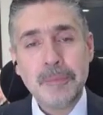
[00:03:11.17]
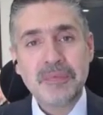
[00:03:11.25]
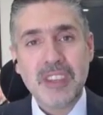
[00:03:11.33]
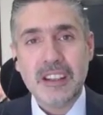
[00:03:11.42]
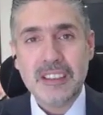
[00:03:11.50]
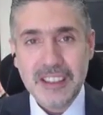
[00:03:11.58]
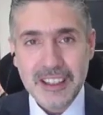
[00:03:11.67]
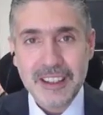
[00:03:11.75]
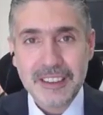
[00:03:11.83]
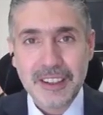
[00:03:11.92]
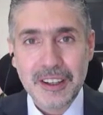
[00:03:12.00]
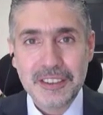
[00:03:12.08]
كثير
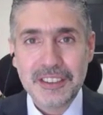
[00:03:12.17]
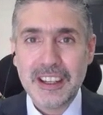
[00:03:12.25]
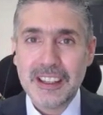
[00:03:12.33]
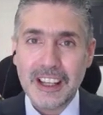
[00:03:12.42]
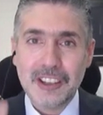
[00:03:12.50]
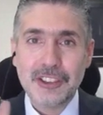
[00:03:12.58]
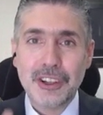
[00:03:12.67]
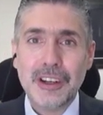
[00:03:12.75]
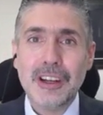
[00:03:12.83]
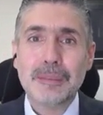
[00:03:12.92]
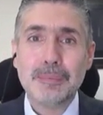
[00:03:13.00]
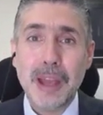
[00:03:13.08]
دراسات
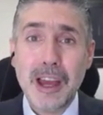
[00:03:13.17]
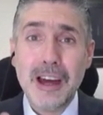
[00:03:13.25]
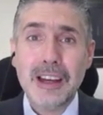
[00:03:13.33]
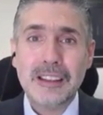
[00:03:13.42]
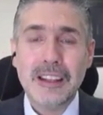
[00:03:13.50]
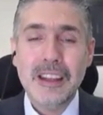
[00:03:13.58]
عشرات مئات